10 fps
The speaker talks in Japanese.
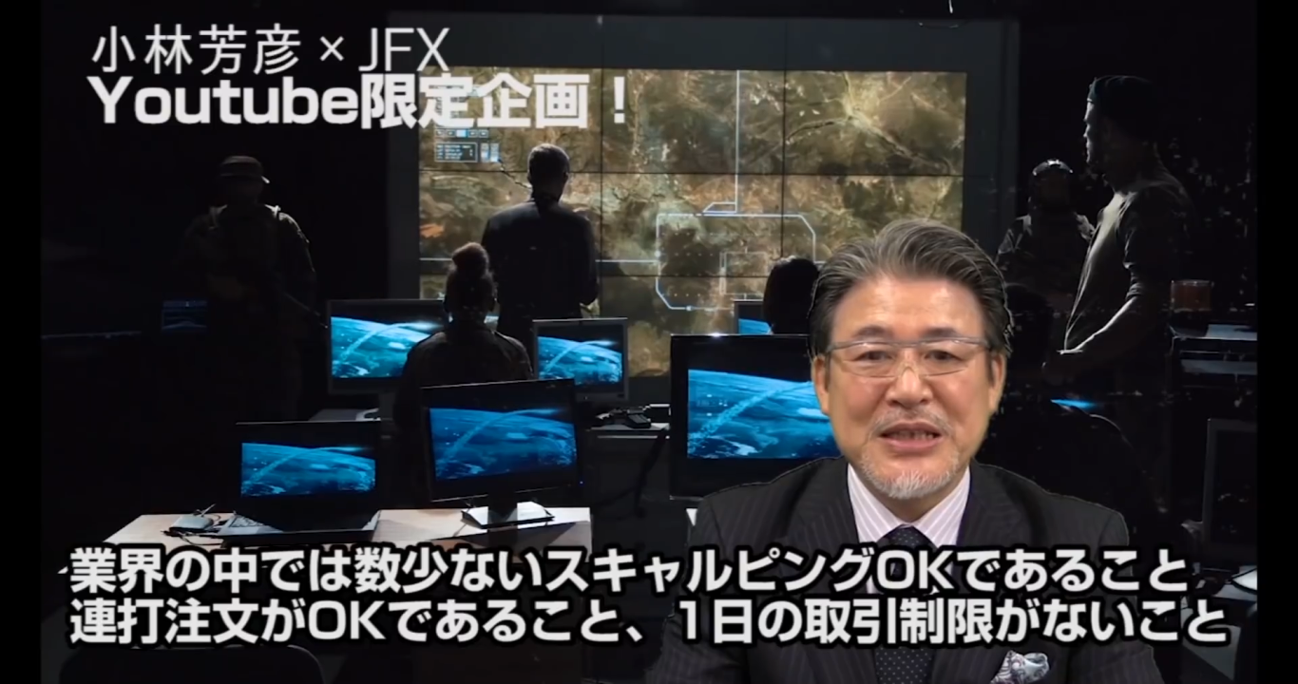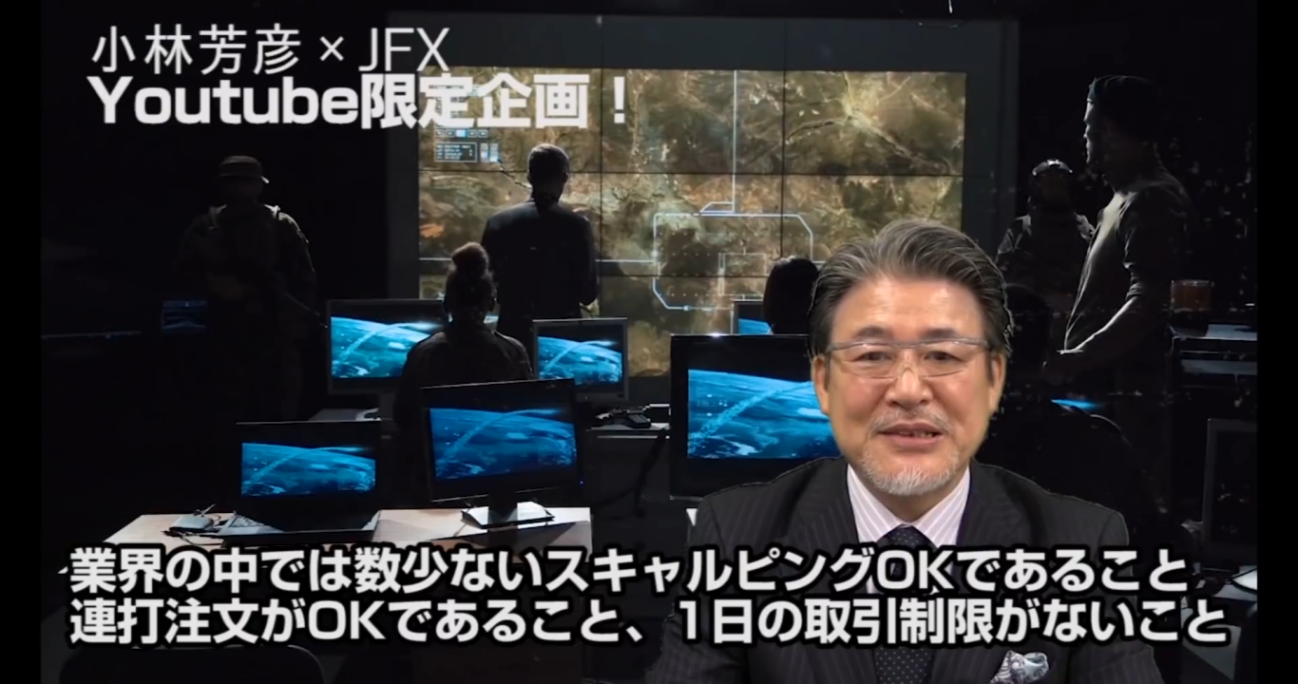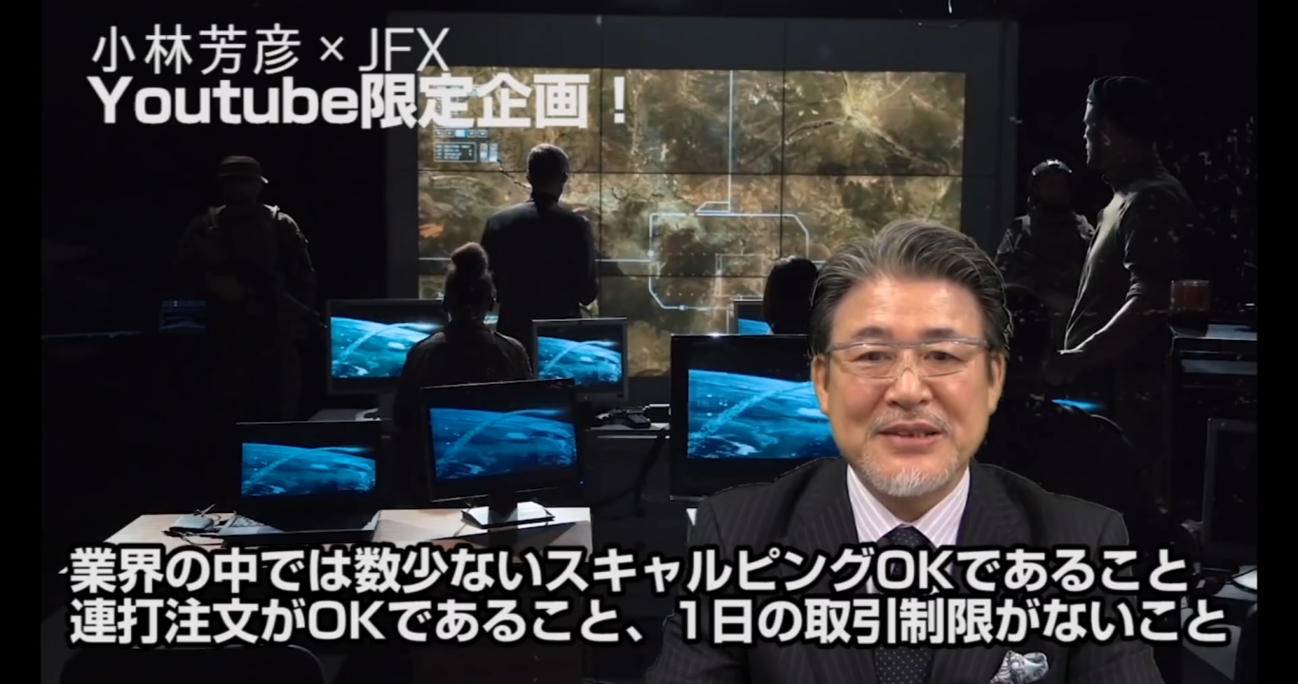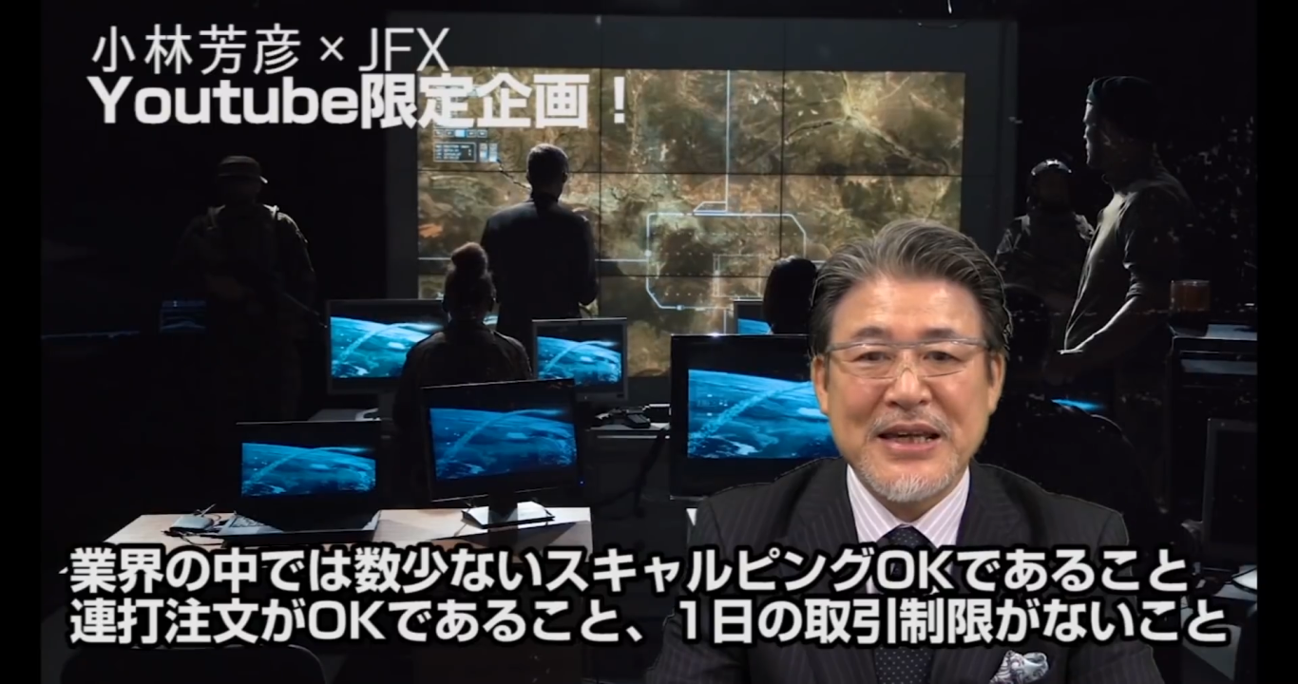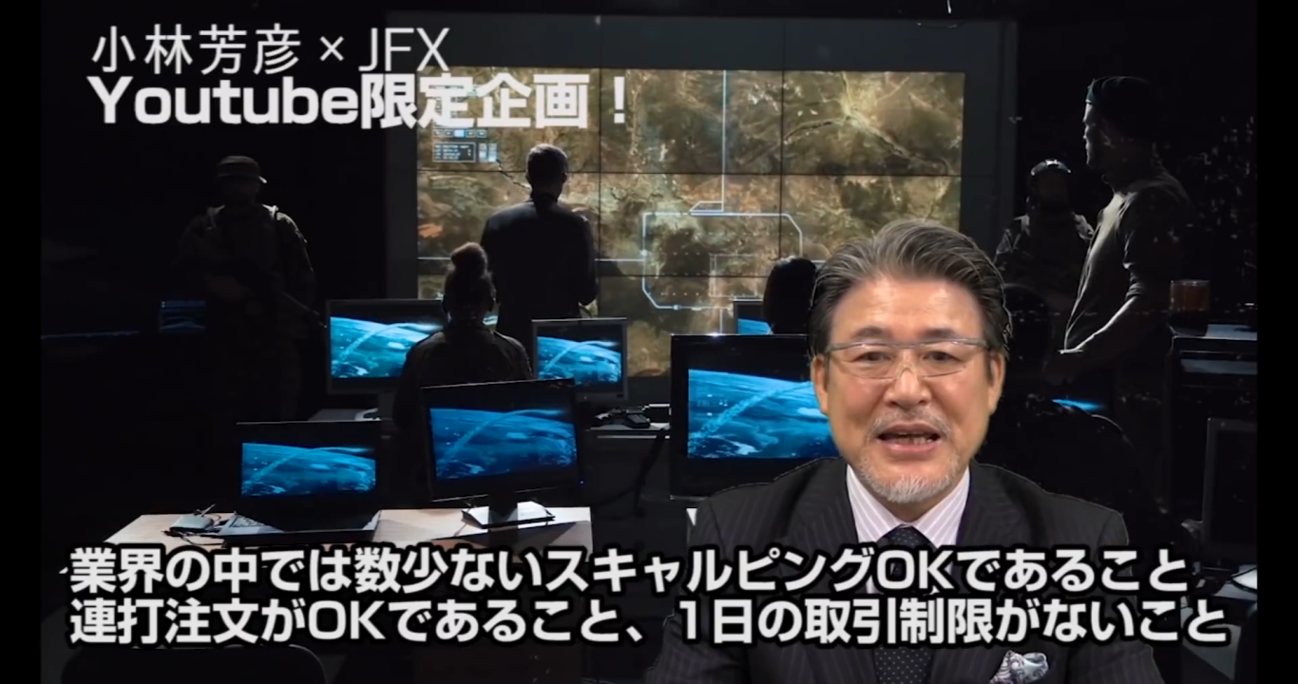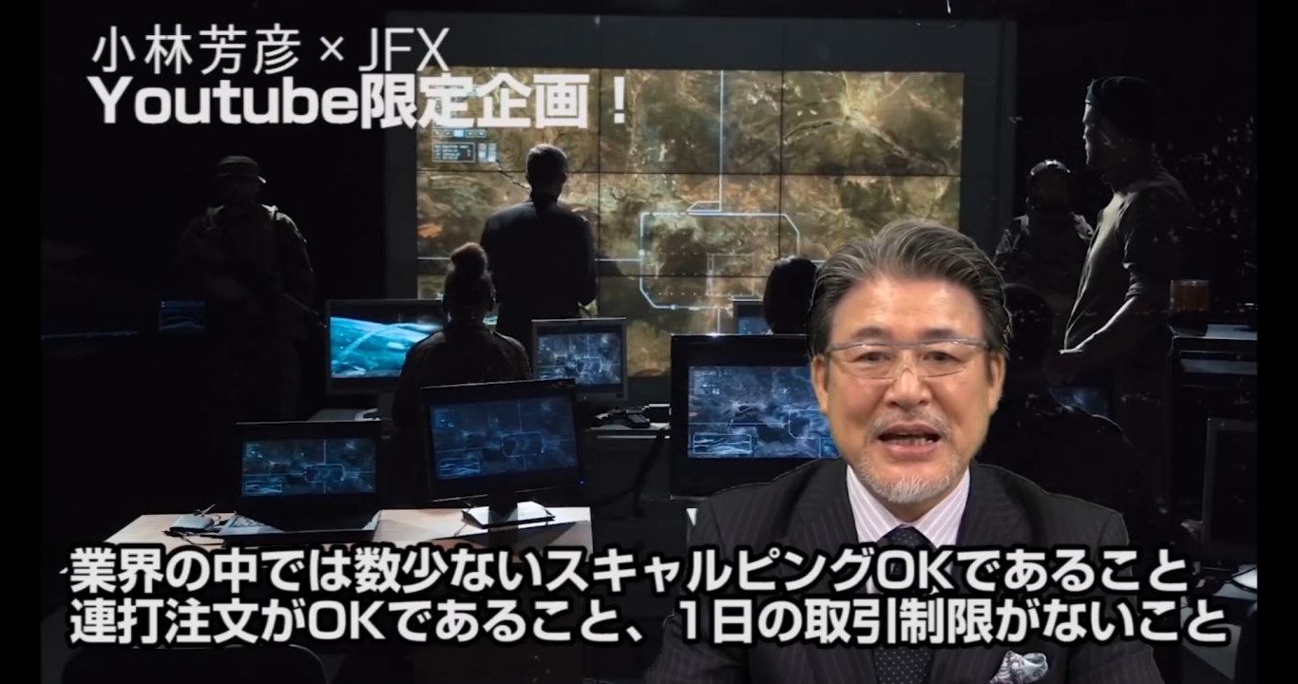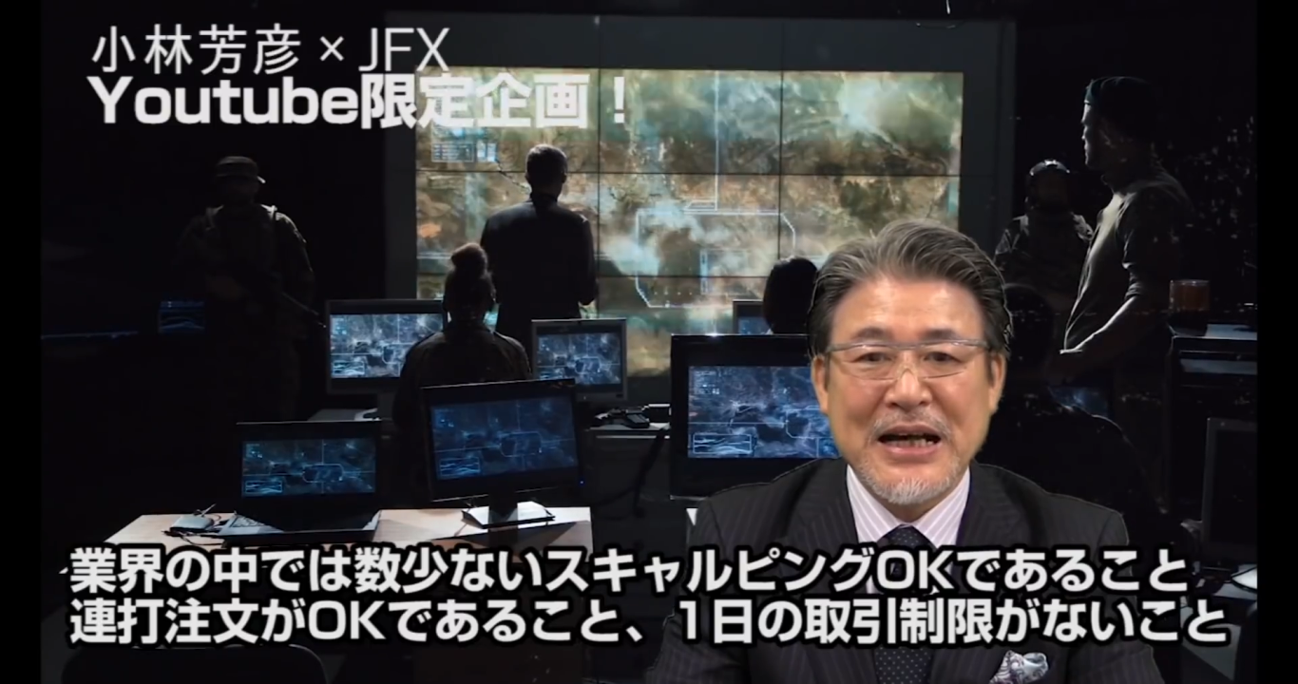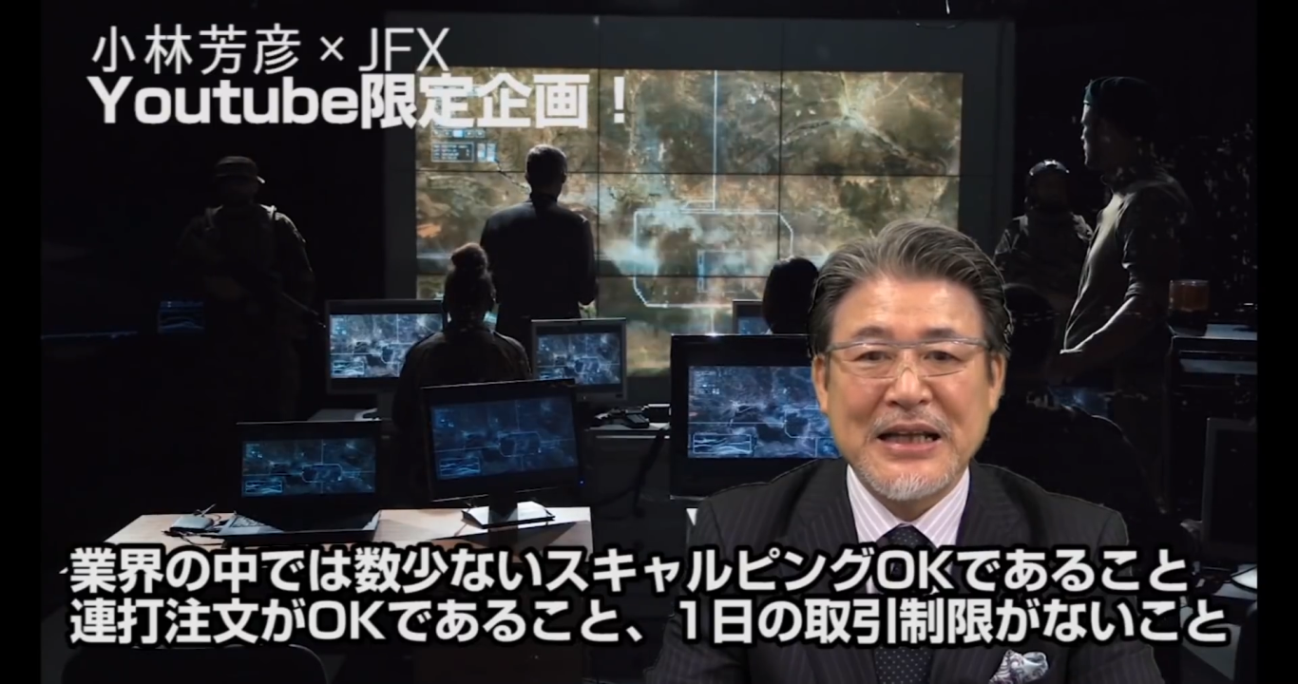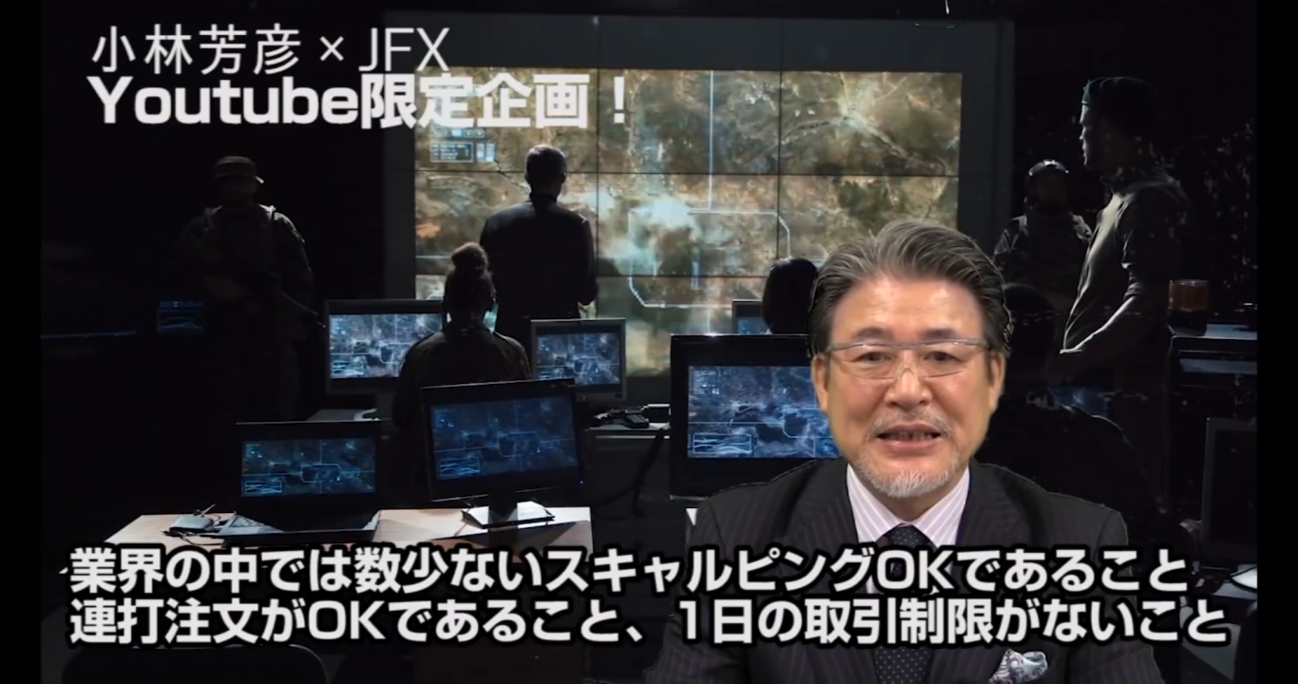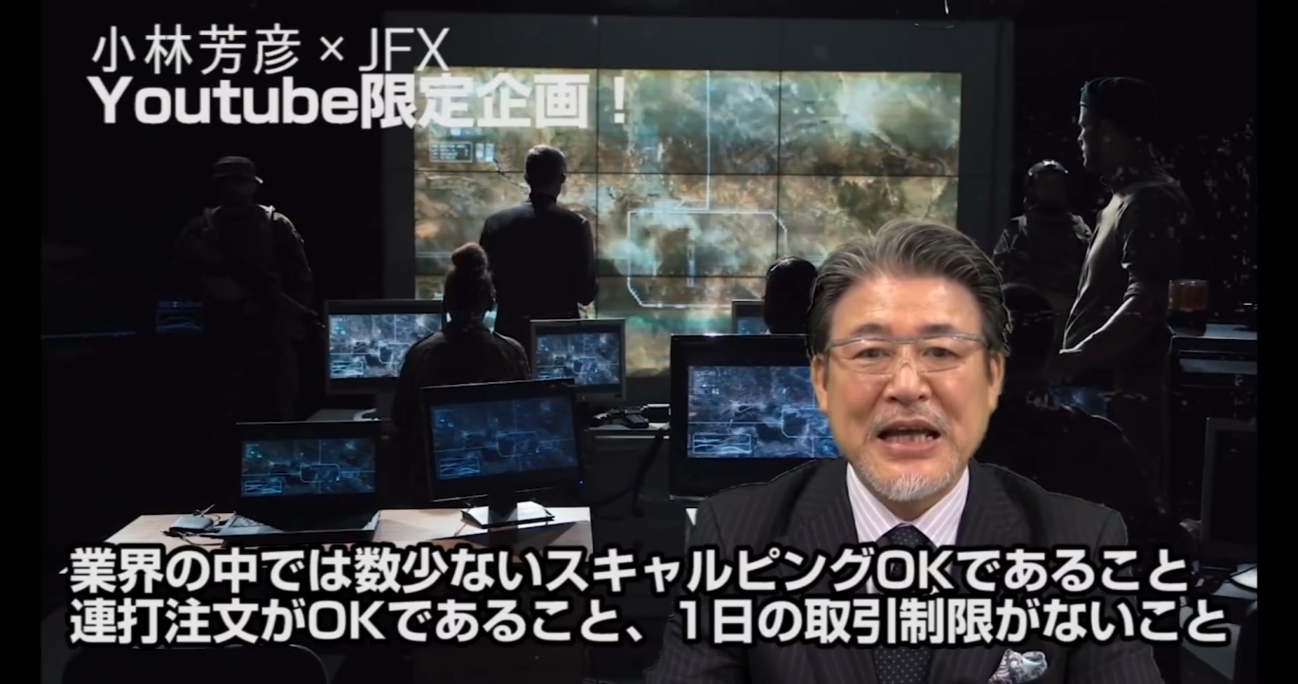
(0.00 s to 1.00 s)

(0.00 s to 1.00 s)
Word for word: 引制限が